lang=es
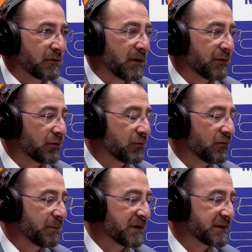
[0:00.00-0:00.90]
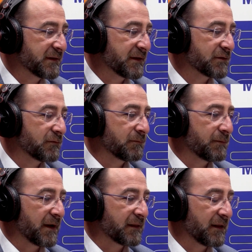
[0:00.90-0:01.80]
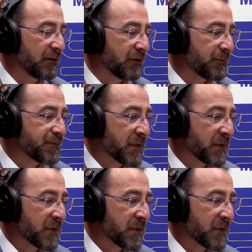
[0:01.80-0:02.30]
Cuando tú presentas un partido